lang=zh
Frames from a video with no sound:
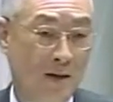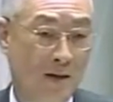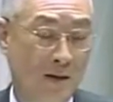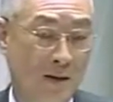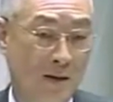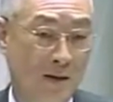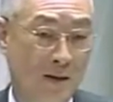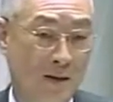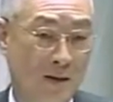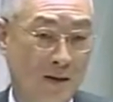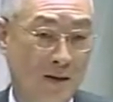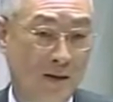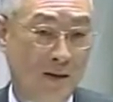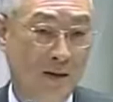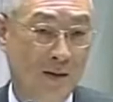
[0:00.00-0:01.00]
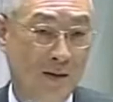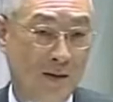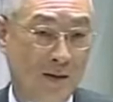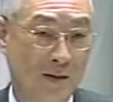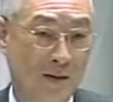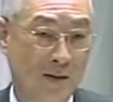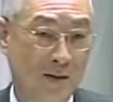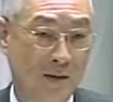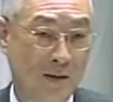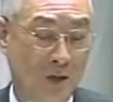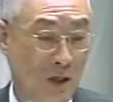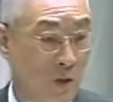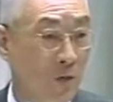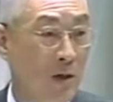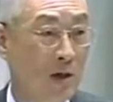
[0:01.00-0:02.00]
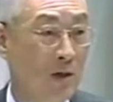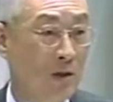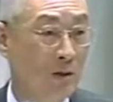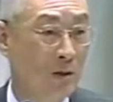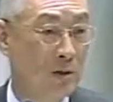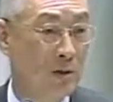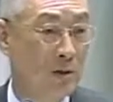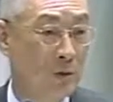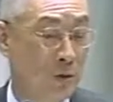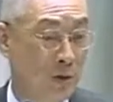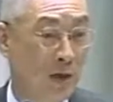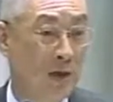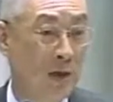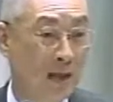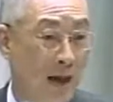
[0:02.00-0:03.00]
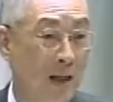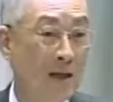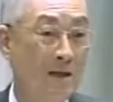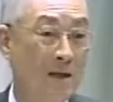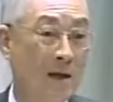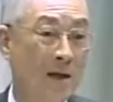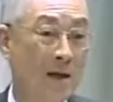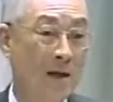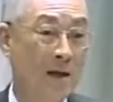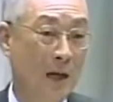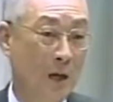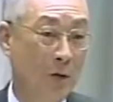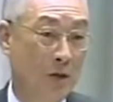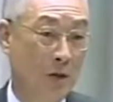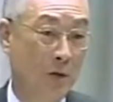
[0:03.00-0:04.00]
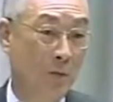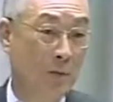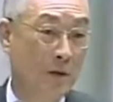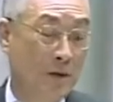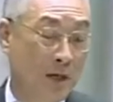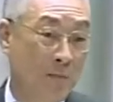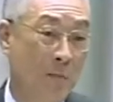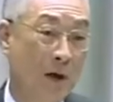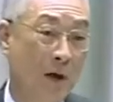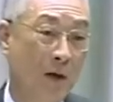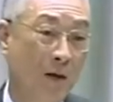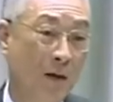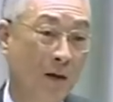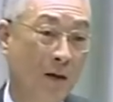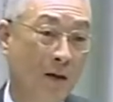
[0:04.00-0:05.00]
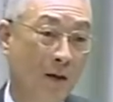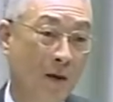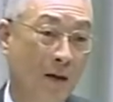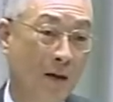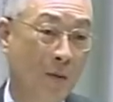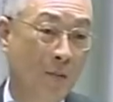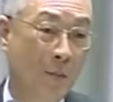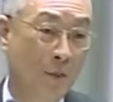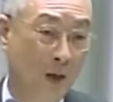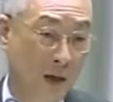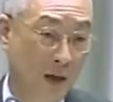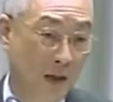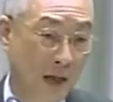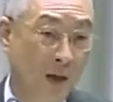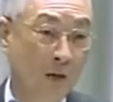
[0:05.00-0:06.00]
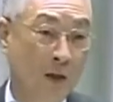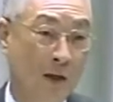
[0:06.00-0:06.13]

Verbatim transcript: 呃，欣慰的是，国人大体上了解我们鉴宝不能倒